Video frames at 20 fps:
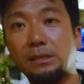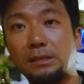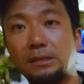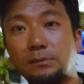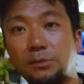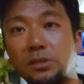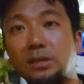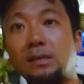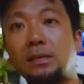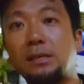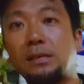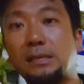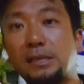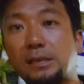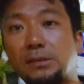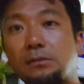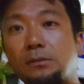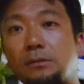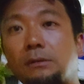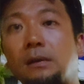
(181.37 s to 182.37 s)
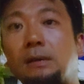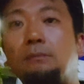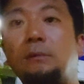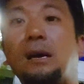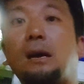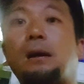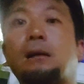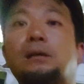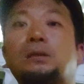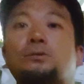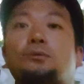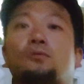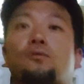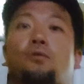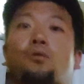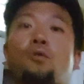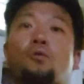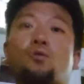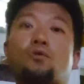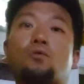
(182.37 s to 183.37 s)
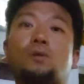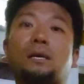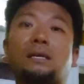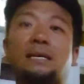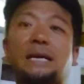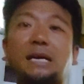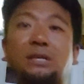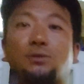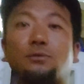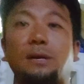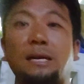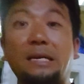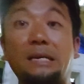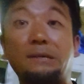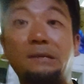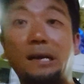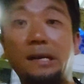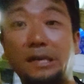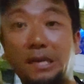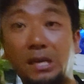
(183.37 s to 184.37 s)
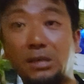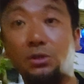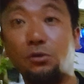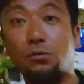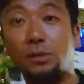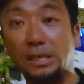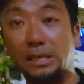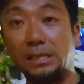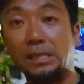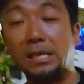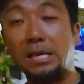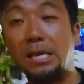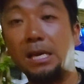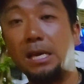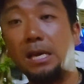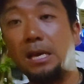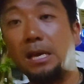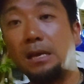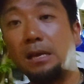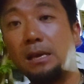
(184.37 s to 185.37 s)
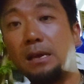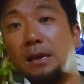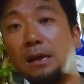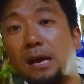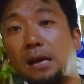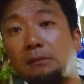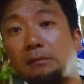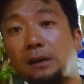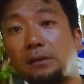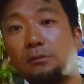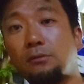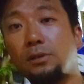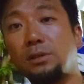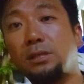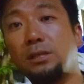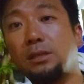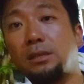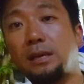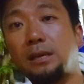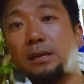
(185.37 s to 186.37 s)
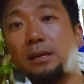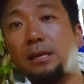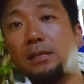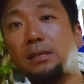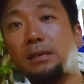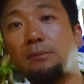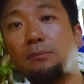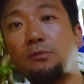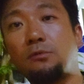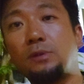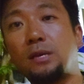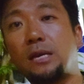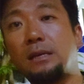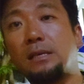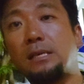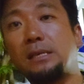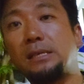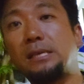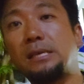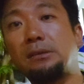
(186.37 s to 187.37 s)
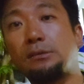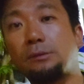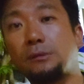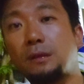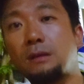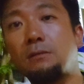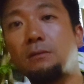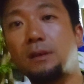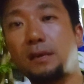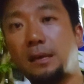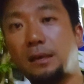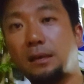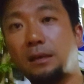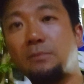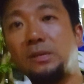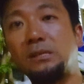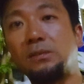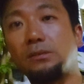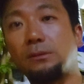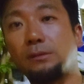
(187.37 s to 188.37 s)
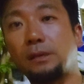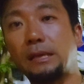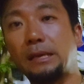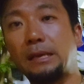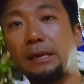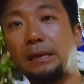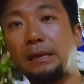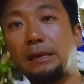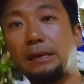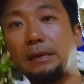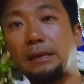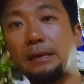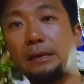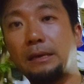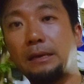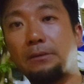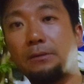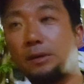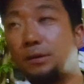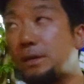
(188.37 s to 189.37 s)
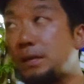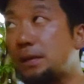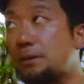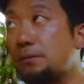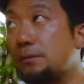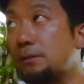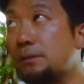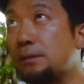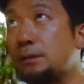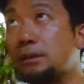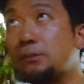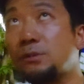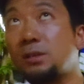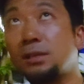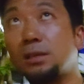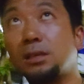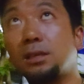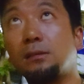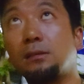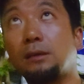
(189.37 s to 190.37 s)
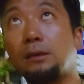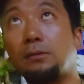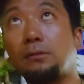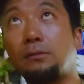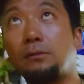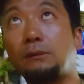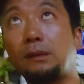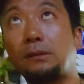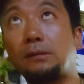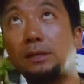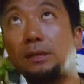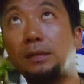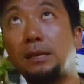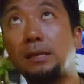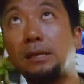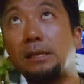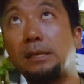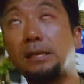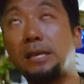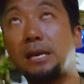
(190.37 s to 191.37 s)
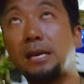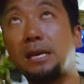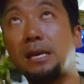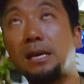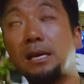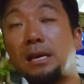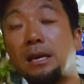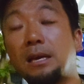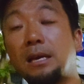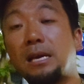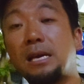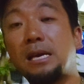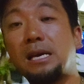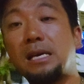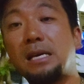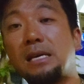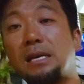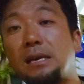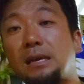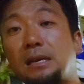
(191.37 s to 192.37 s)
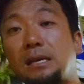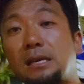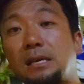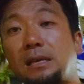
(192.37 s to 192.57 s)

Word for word: す。申し訳ないですね。そこは帰国報告会で会場を借りる関係上です。で、あとは懇親会に関してはもう利益一切載せずにやってますので、これ利益載せる方もいらっしゃるんだけど、俺は載せないです。で、1